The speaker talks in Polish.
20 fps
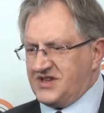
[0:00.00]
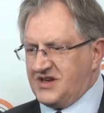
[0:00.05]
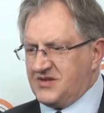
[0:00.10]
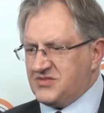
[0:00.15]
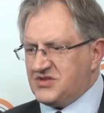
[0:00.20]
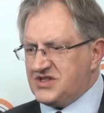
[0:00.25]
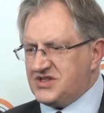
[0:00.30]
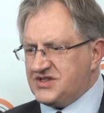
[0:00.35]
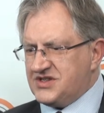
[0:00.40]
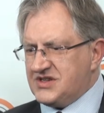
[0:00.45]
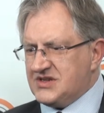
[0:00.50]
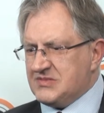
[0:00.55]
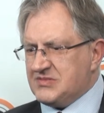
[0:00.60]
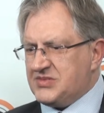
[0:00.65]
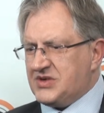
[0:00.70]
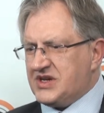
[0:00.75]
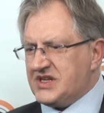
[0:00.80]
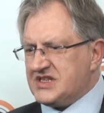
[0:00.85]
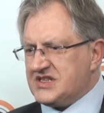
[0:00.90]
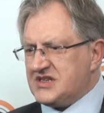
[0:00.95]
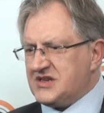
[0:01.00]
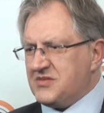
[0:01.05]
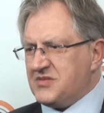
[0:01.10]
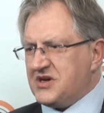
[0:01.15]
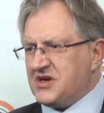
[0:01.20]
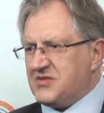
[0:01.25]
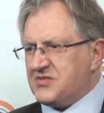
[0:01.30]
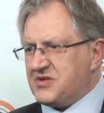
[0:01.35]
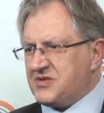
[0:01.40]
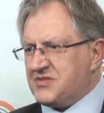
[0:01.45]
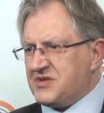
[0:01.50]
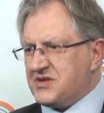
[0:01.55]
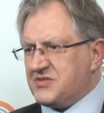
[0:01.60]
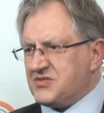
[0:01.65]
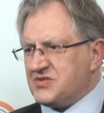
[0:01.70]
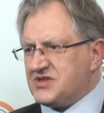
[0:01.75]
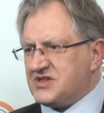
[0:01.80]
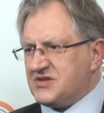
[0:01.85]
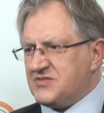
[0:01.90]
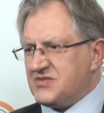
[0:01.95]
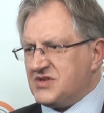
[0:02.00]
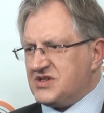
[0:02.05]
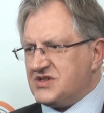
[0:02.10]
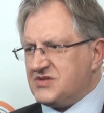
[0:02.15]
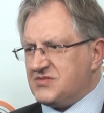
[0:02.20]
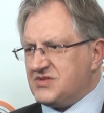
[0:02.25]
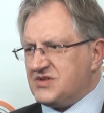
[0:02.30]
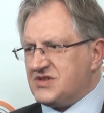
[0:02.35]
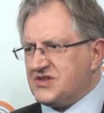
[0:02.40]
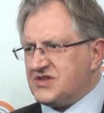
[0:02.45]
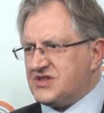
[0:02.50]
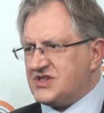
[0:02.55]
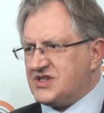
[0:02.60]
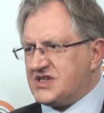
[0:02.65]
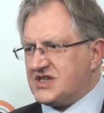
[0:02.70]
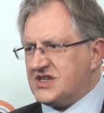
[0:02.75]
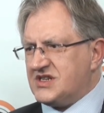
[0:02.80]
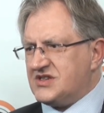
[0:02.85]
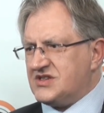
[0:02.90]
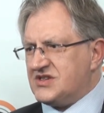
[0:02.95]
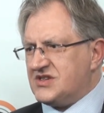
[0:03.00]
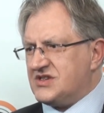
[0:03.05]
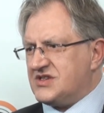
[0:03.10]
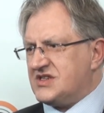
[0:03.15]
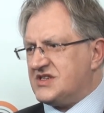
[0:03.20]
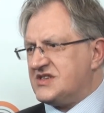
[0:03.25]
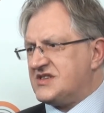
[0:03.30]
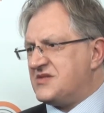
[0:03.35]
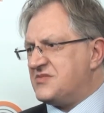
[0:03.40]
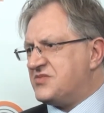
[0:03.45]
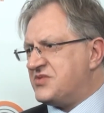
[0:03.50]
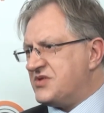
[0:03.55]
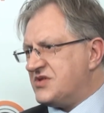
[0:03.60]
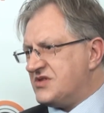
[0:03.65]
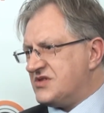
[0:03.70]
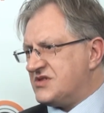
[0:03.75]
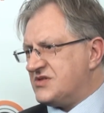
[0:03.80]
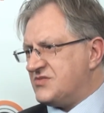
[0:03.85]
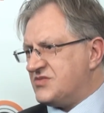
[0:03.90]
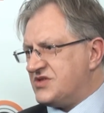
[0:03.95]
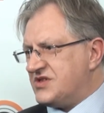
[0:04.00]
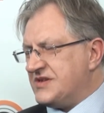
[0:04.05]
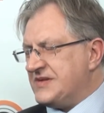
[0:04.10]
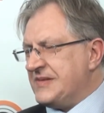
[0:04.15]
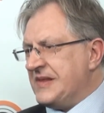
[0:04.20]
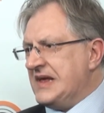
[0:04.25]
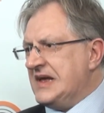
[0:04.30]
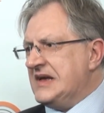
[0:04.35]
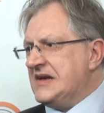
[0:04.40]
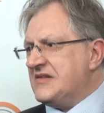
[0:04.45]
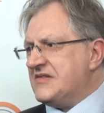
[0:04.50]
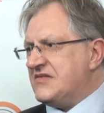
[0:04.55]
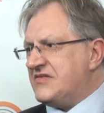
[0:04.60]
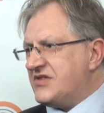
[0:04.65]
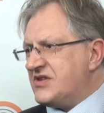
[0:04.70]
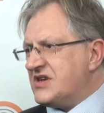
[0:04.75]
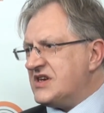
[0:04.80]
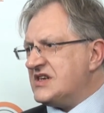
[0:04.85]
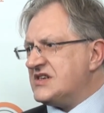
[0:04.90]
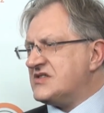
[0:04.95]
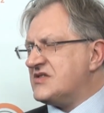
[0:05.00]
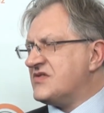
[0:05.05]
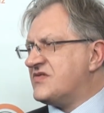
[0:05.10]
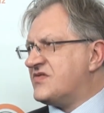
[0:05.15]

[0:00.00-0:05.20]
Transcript: Ja myślę, że Polacy nie mają problemu z tym, ażeby dostrzegać rzecz następującą, że wojna jest